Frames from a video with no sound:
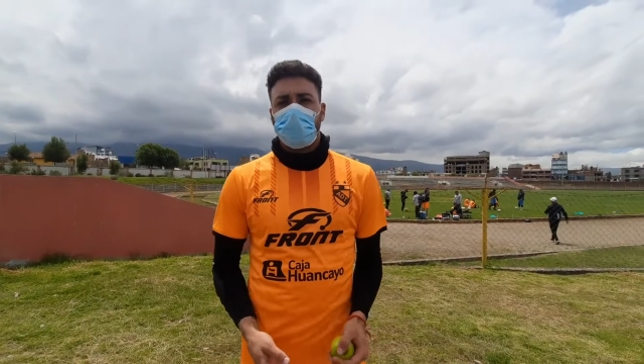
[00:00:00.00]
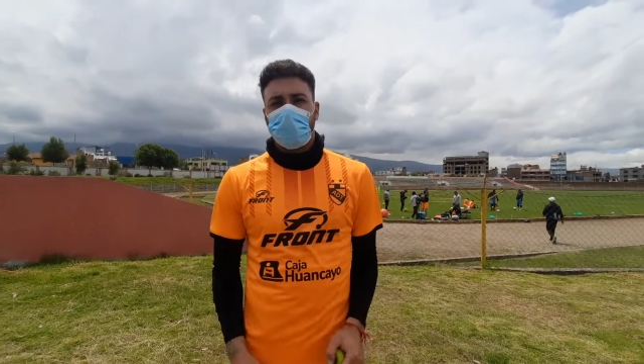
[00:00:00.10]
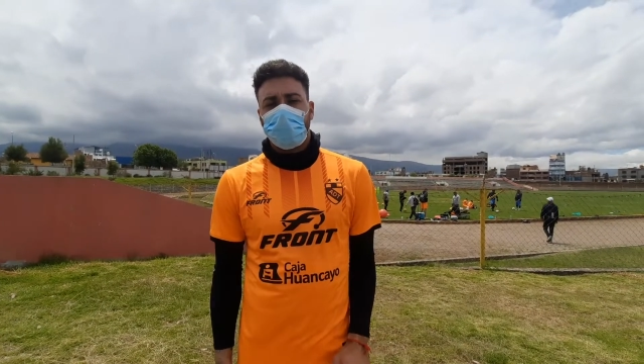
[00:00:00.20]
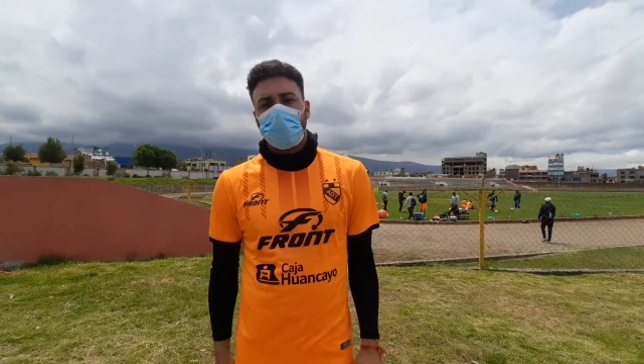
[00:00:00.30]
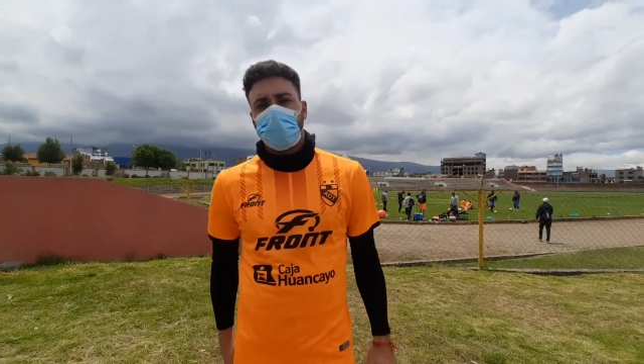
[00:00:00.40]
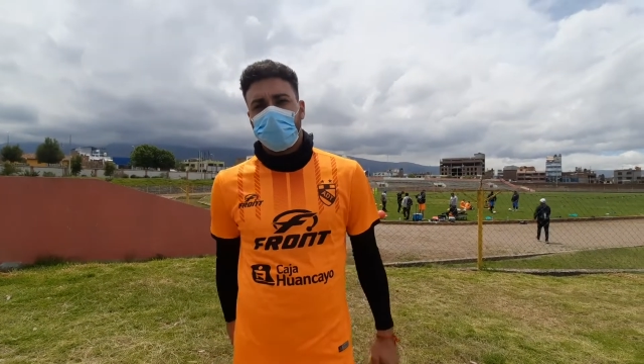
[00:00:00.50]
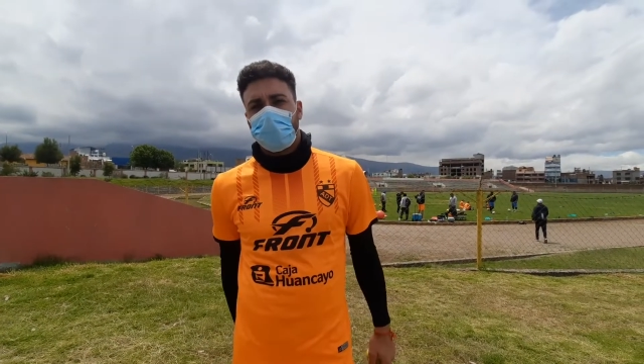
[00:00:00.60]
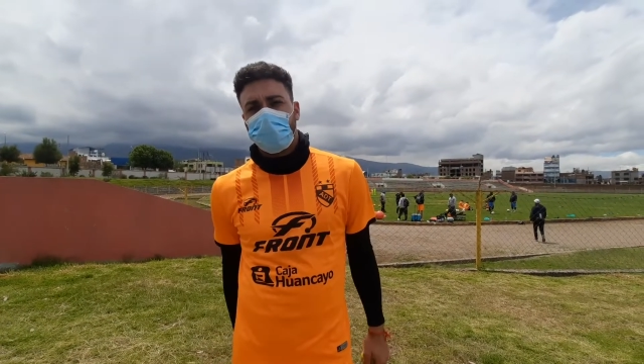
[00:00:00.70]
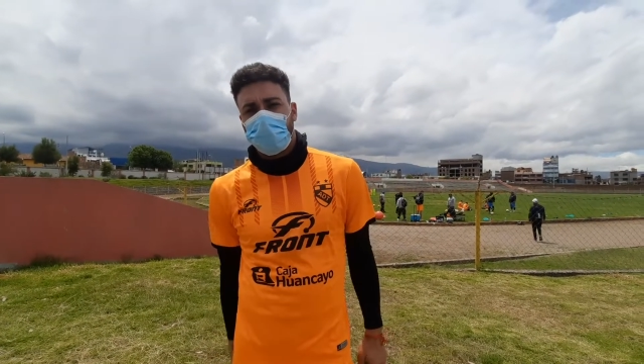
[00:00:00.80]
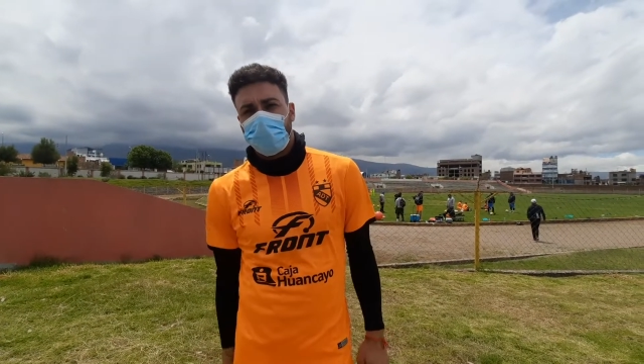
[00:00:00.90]
de cara al
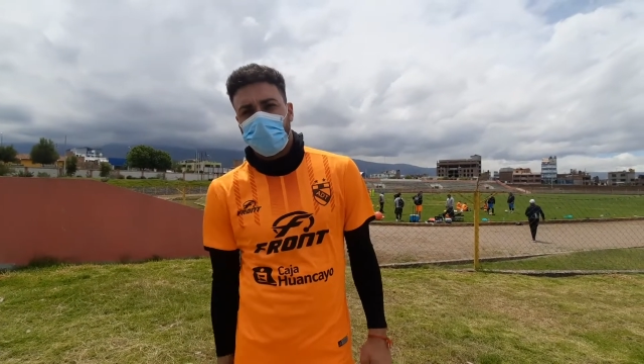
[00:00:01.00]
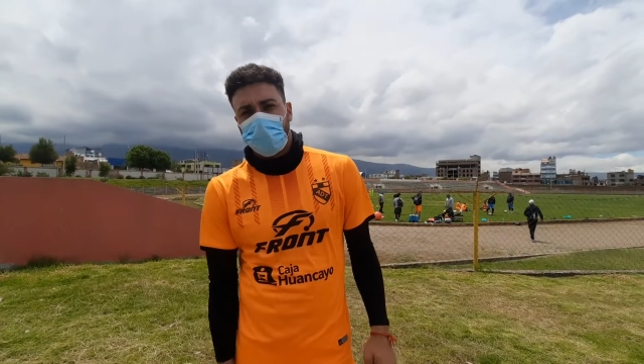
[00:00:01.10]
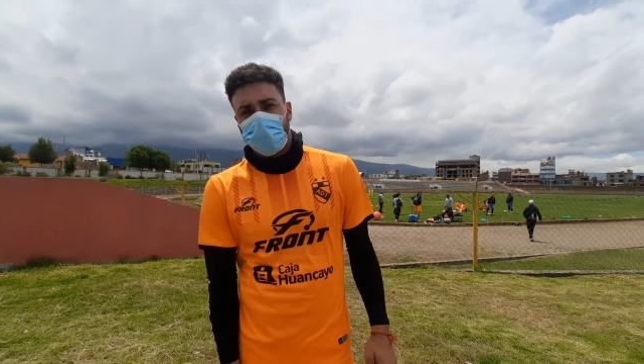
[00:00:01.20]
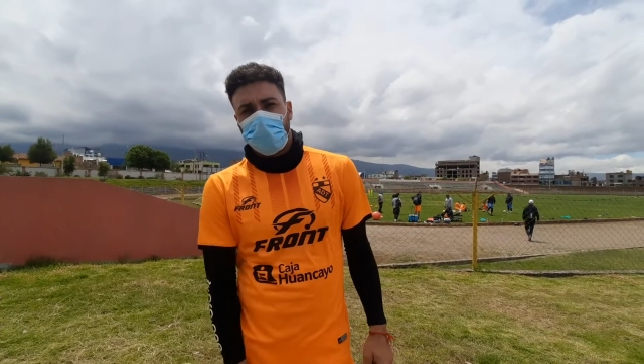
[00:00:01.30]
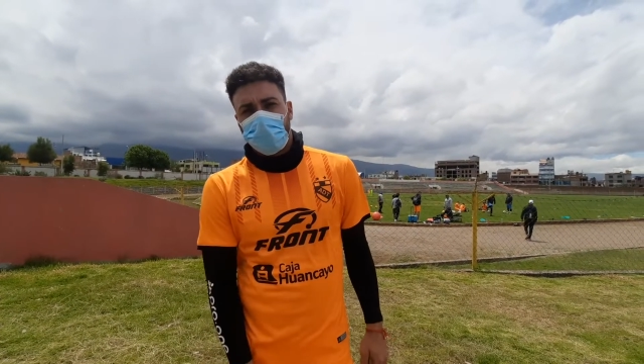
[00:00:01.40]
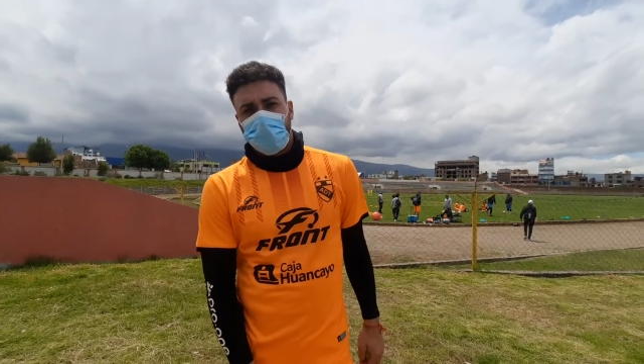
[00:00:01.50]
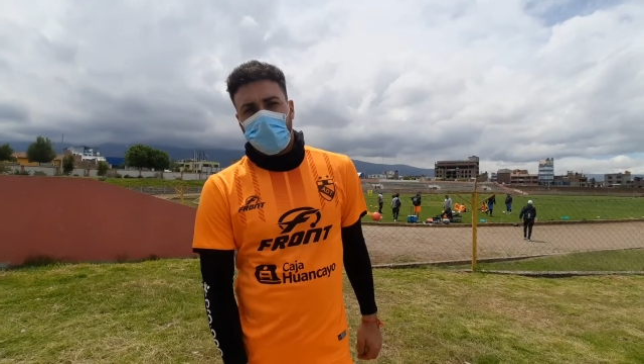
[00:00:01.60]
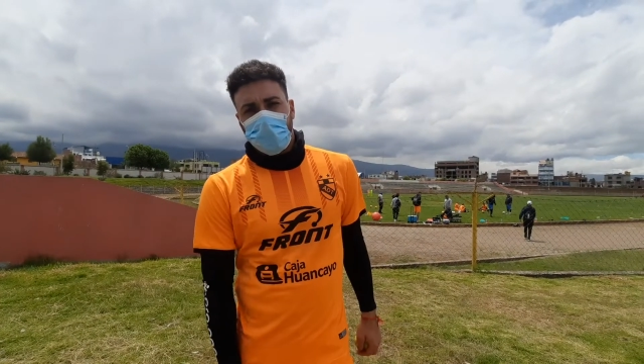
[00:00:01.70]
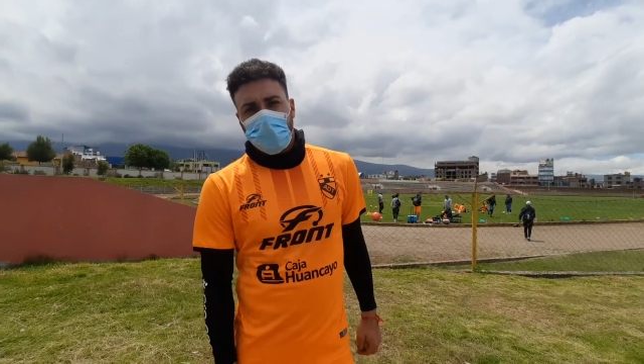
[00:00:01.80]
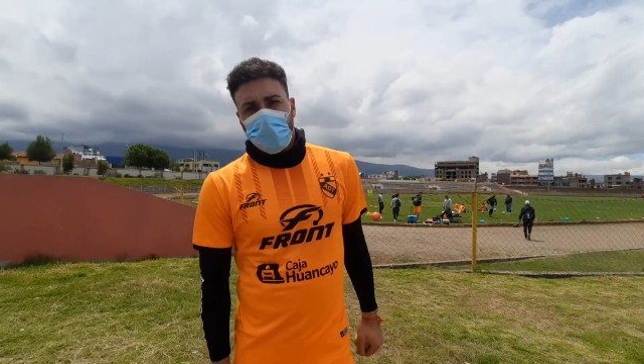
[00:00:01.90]
partido antideportivo
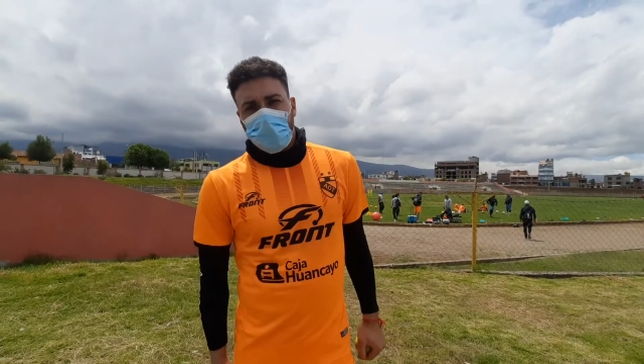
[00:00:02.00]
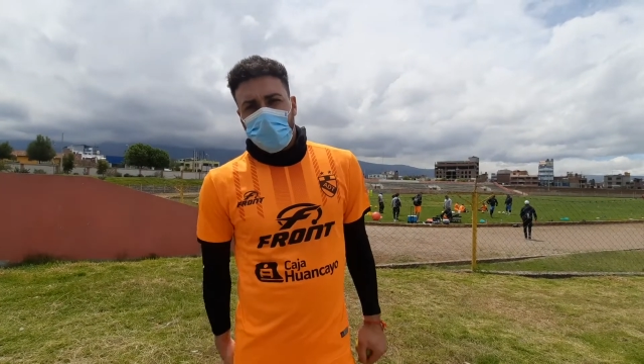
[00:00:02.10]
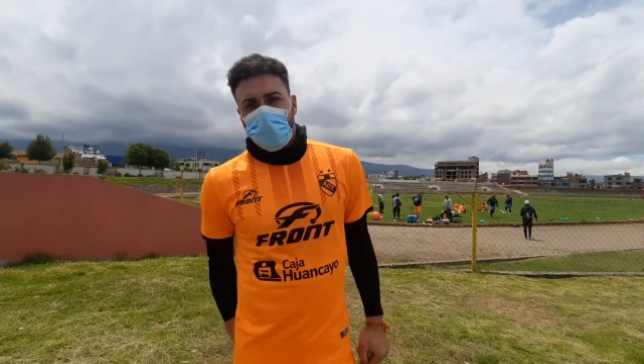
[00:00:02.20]
municipal?